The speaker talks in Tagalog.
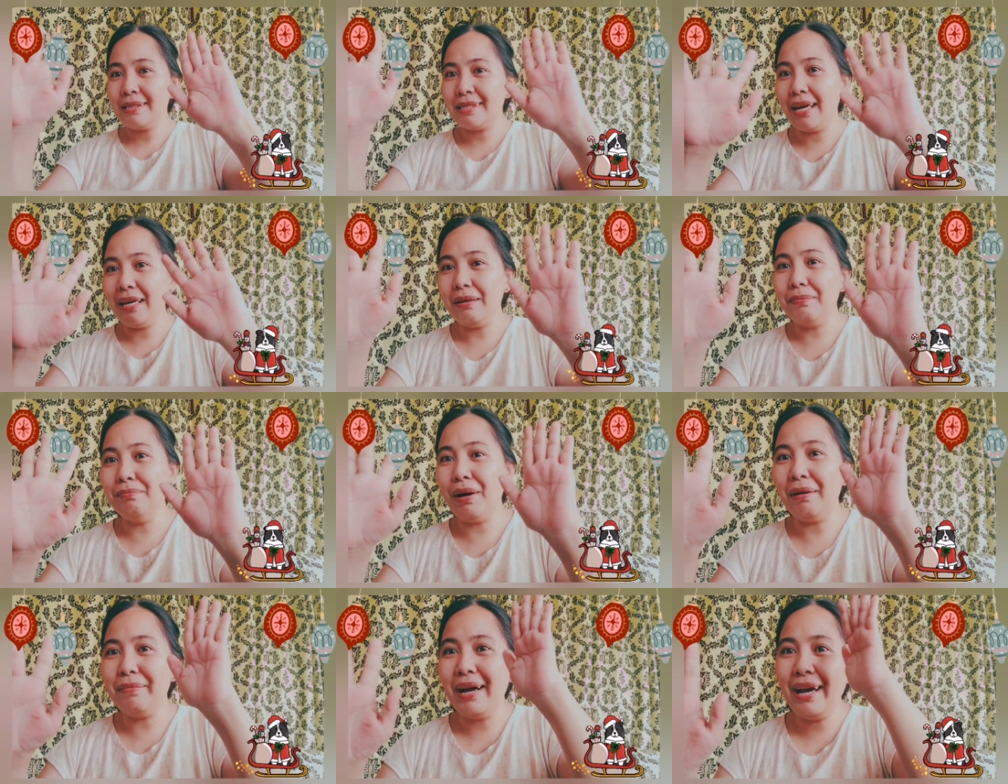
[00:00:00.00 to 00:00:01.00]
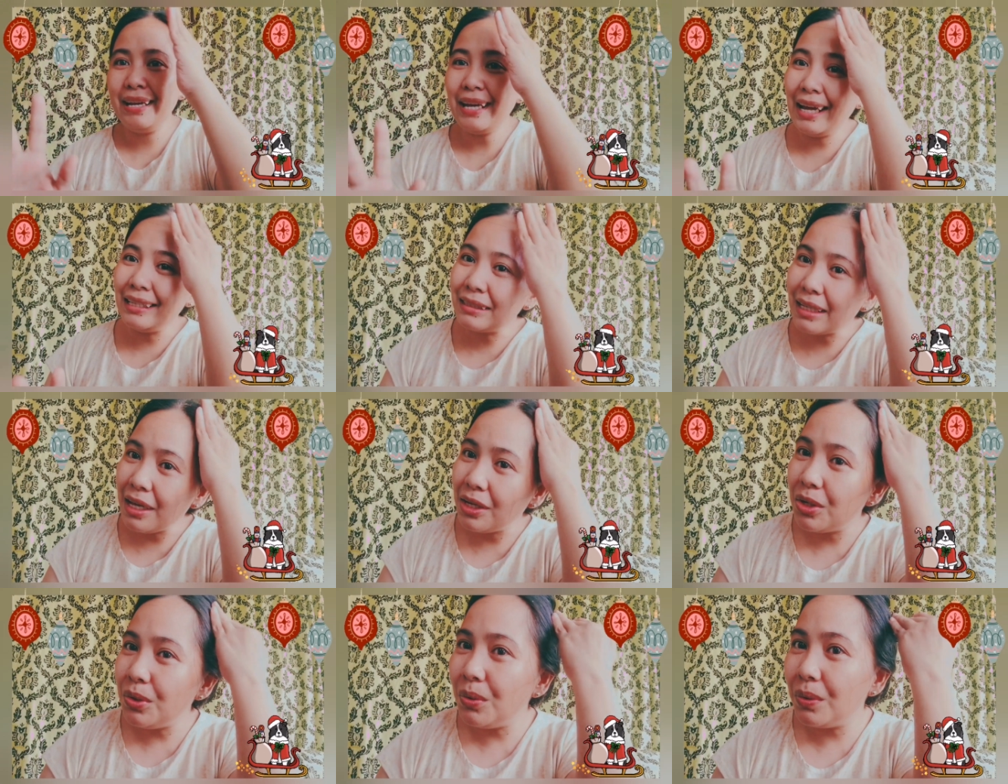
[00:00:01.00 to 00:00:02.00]
saying bye-bye and
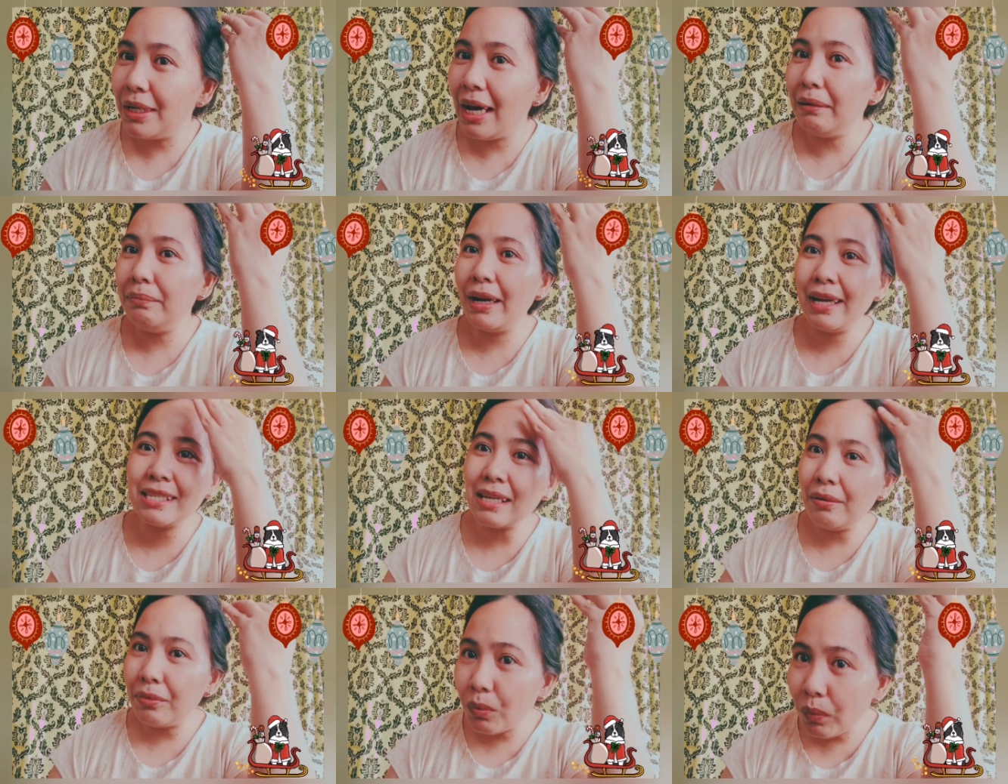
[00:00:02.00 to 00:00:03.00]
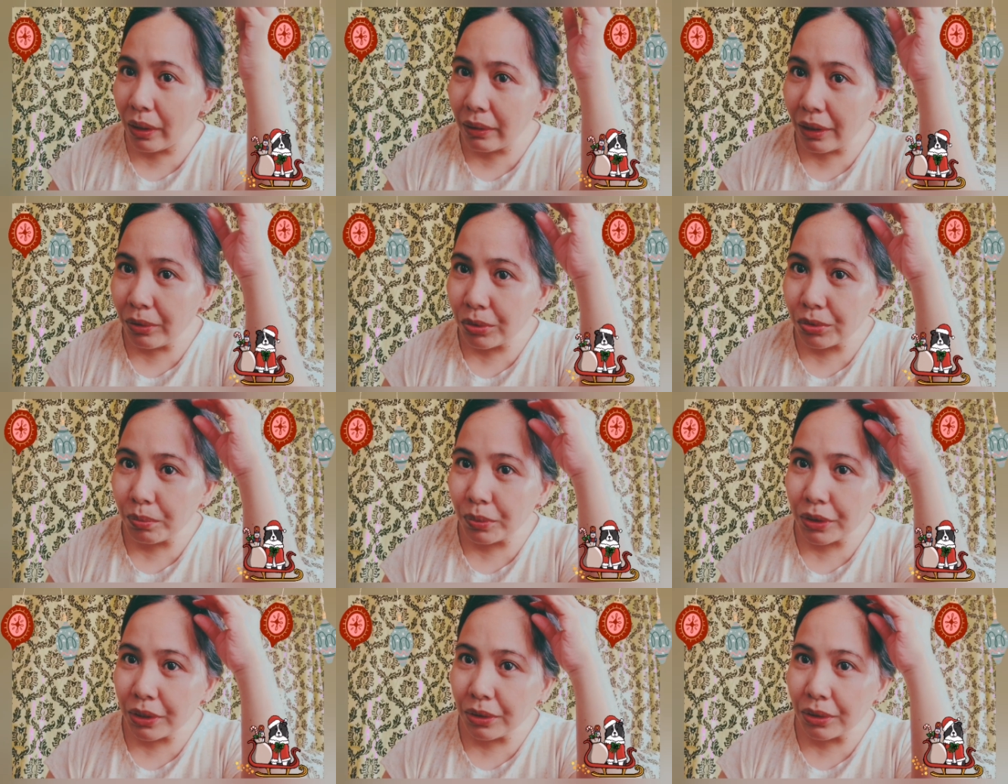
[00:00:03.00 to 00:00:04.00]
thank you. God bless everyone. Ano itong
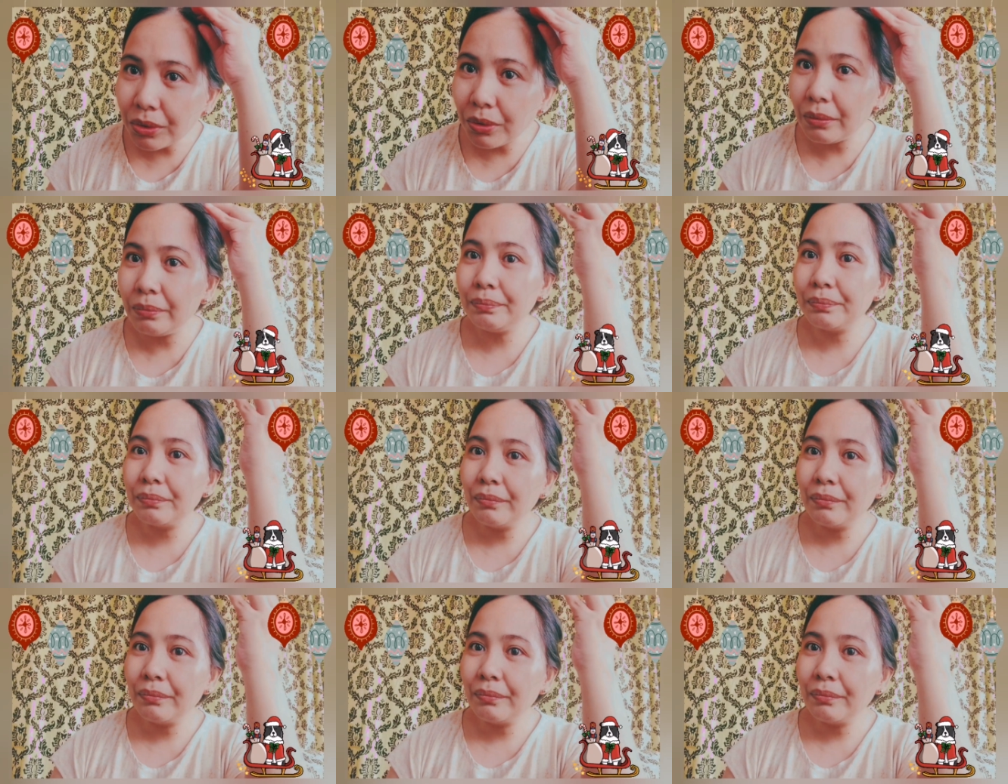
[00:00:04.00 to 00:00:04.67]
puti dito?